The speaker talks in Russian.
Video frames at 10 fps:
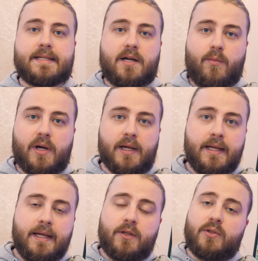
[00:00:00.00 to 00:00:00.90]
скоба,
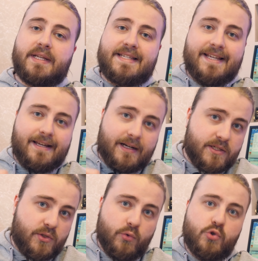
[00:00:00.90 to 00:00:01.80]
но на сей
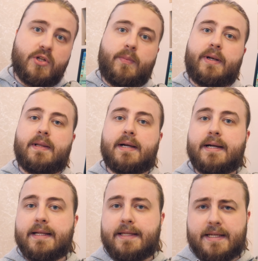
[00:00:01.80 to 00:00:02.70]
раз нужно
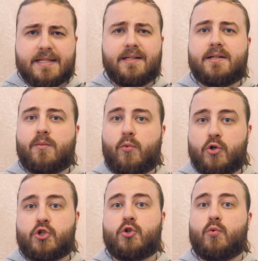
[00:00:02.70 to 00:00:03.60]
прилагать несколько
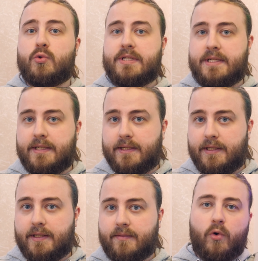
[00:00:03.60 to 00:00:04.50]
больше
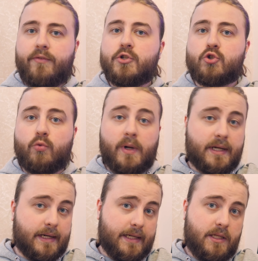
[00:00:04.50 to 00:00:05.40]
усилий. Уровень шума
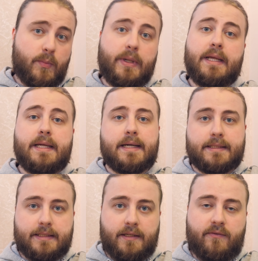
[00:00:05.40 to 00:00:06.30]
крайне
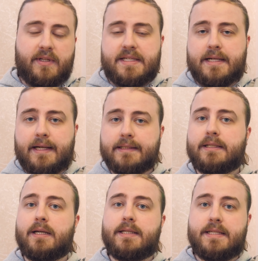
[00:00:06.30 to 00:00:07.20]
приятный,
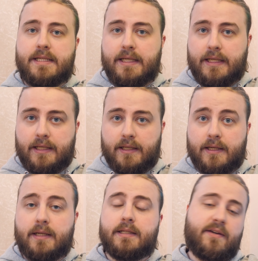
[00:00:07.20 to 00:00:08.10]
вентиляторы
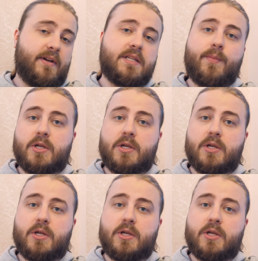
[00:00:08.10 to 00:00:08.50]
тихие. Давайте